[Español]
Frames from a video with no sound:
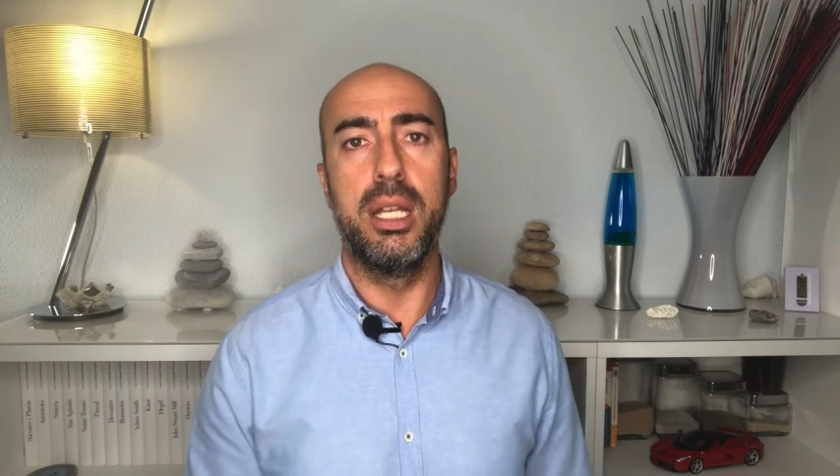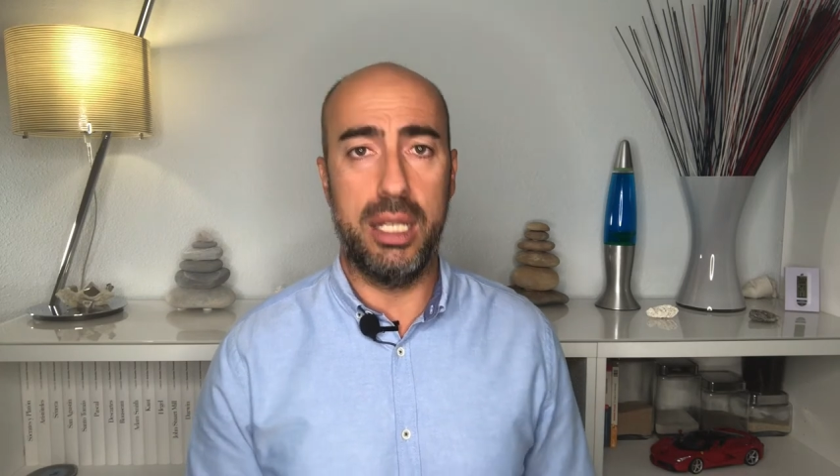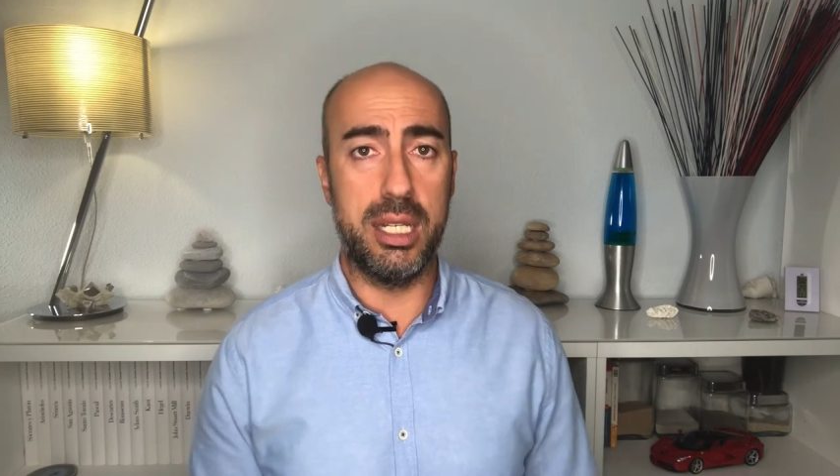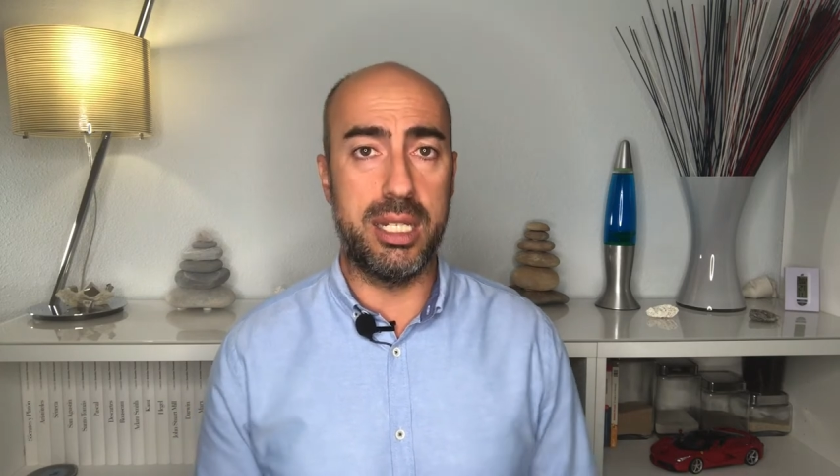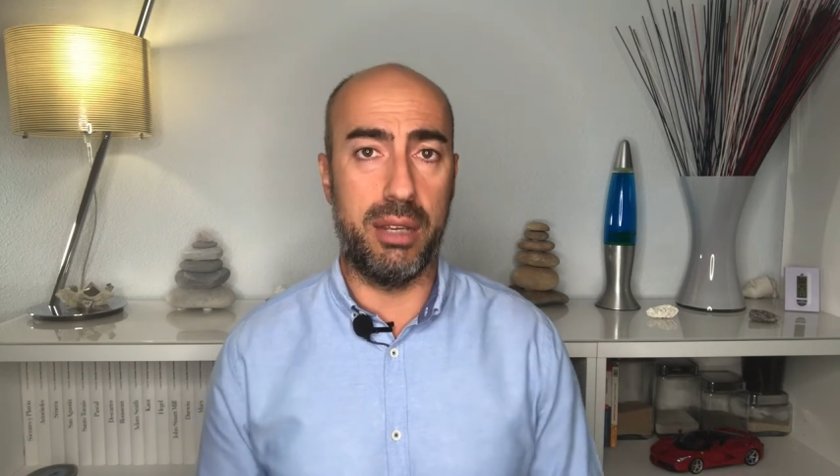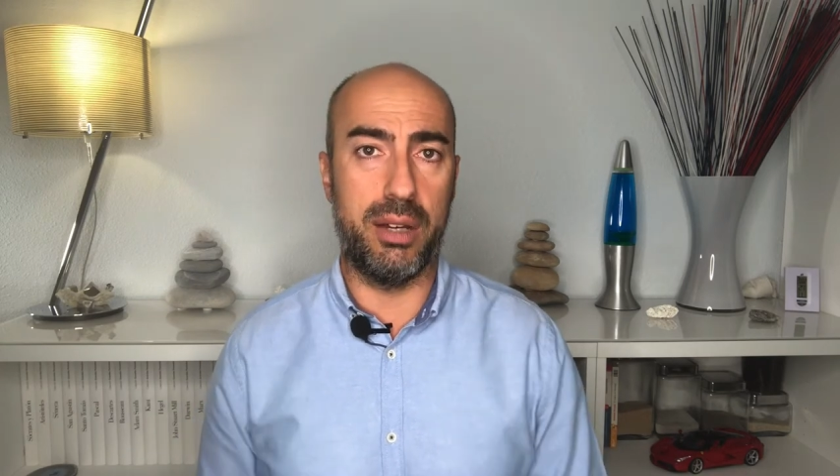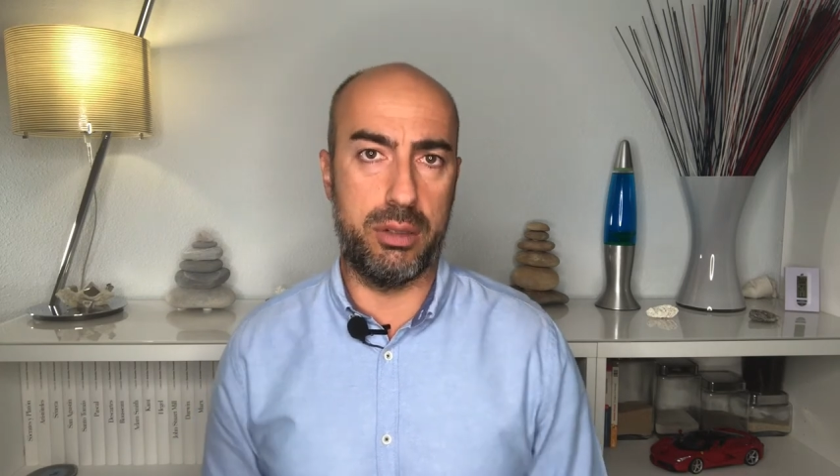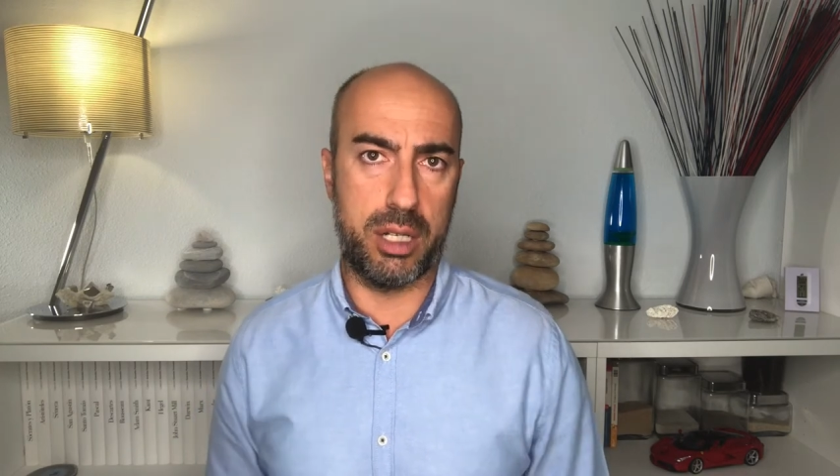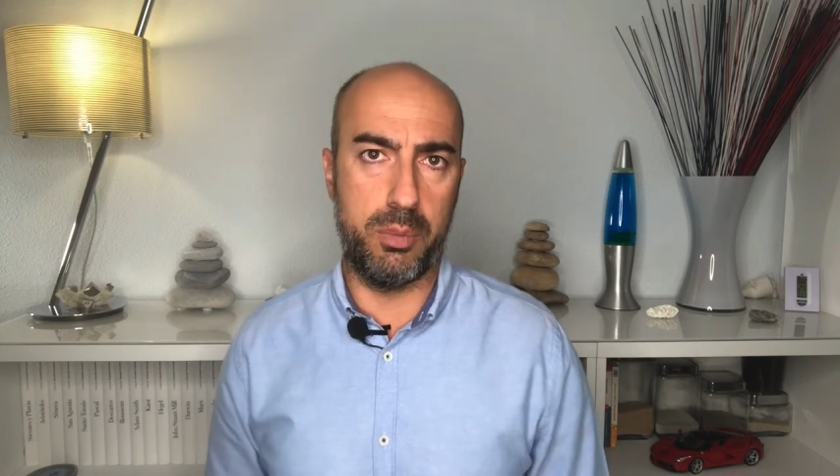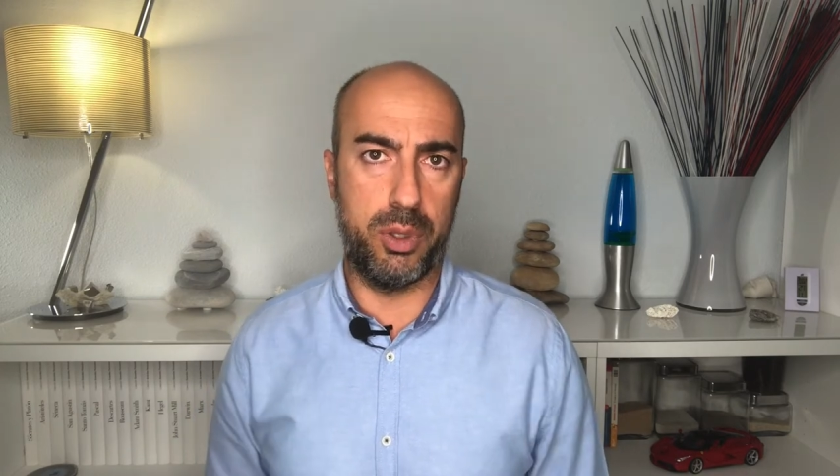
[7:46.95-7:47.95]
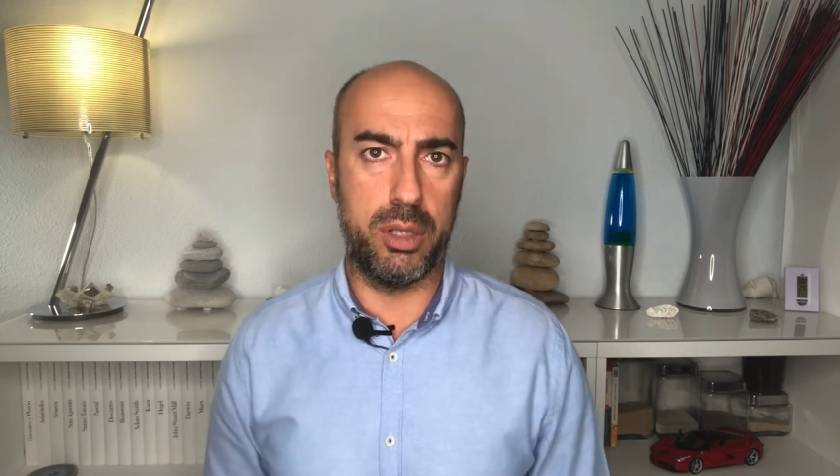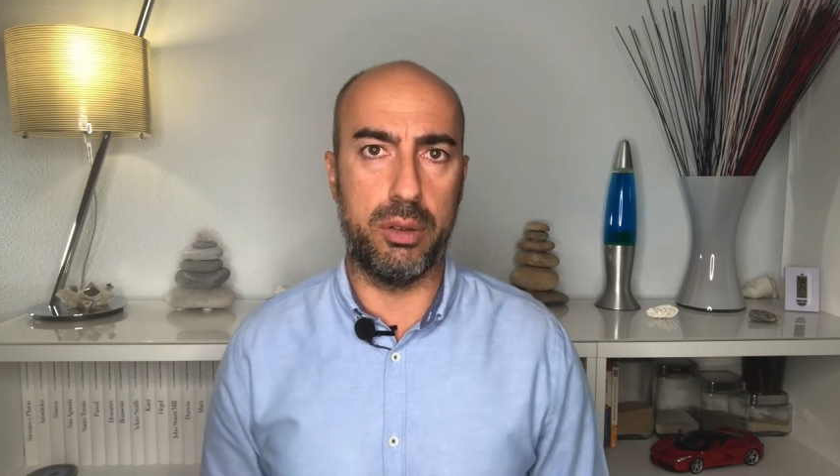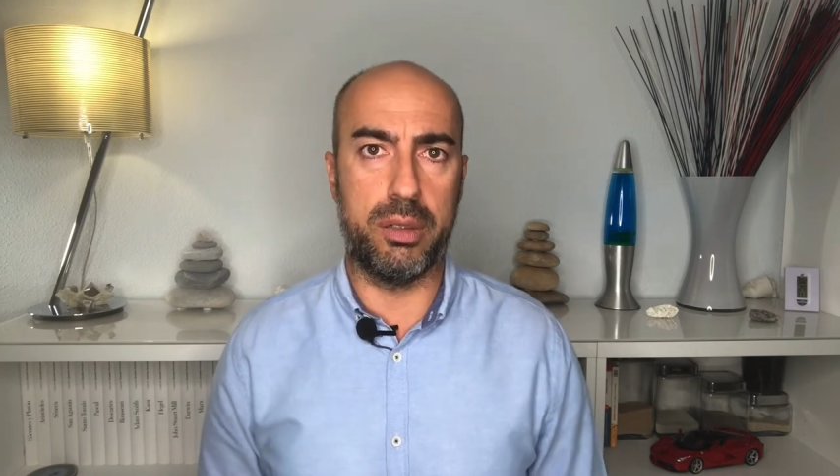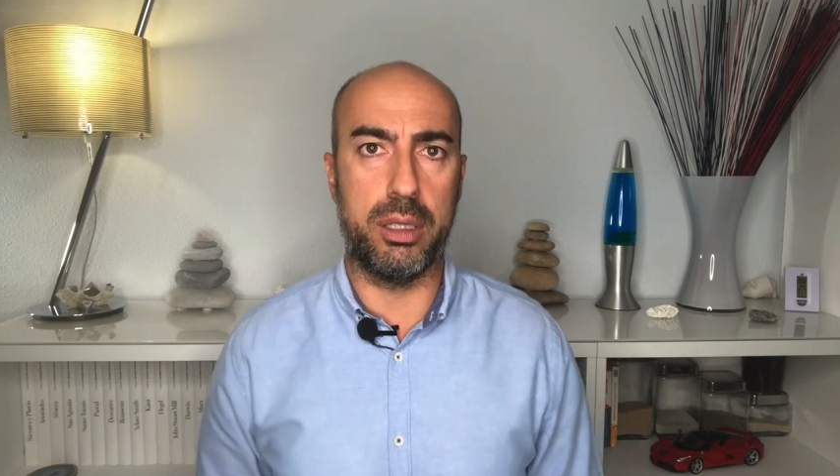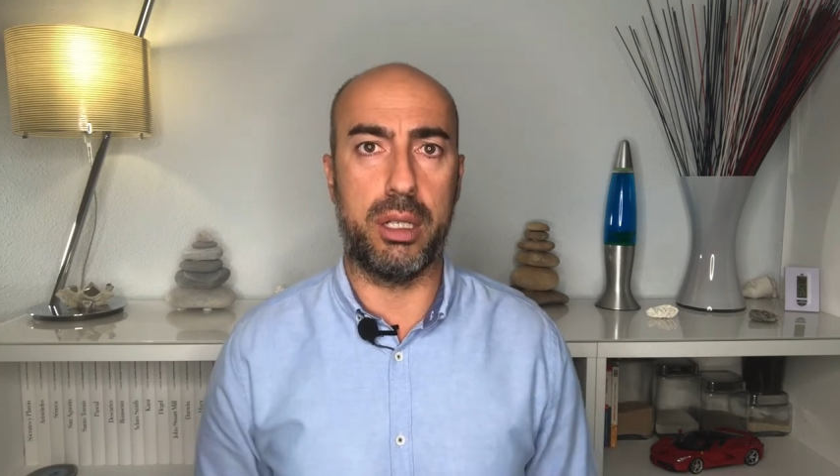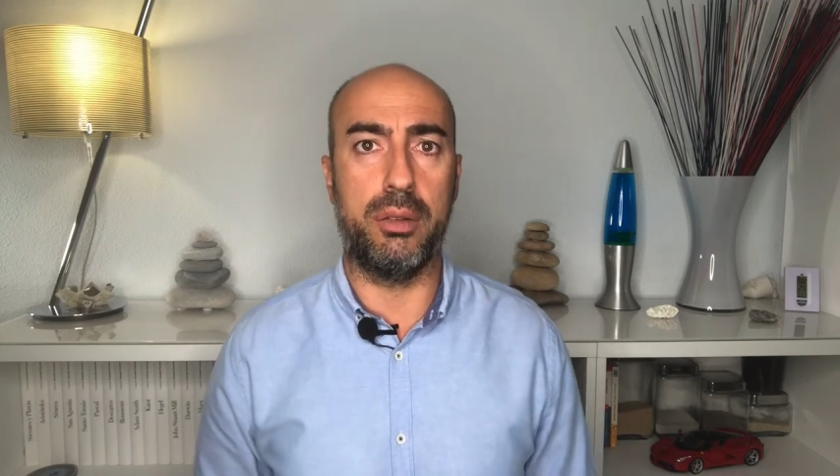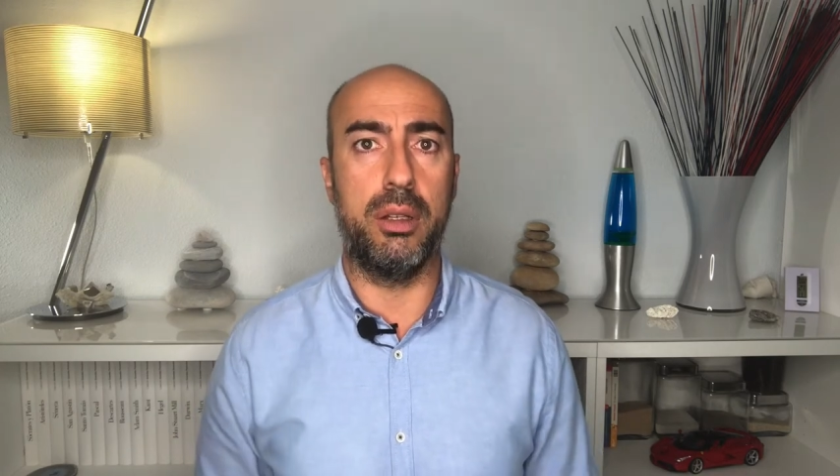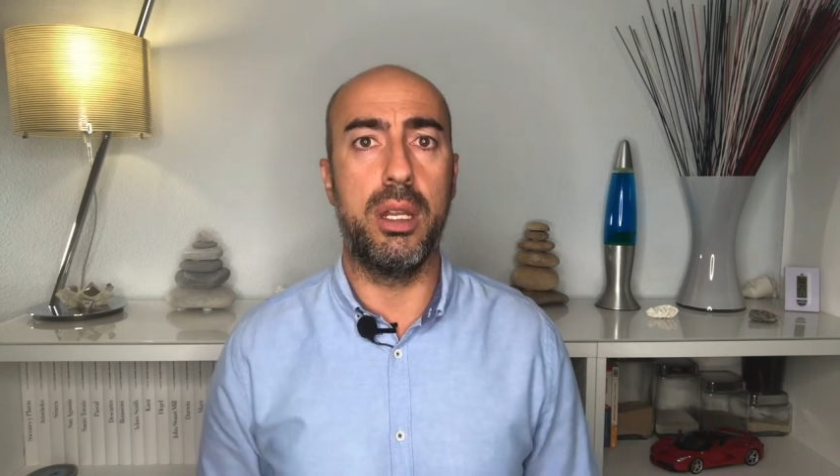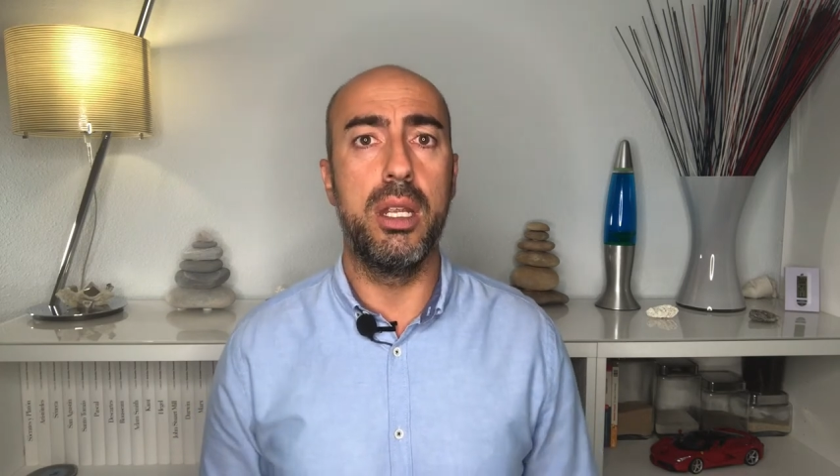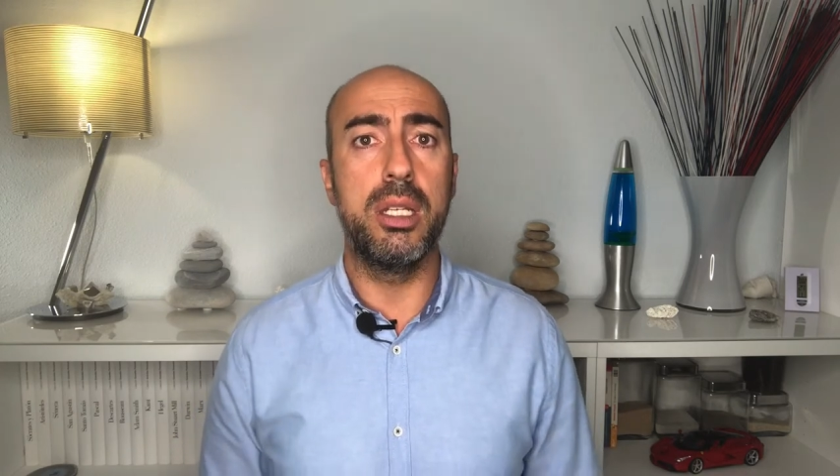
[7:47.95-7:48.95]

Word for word: y se iban a los campos de concentración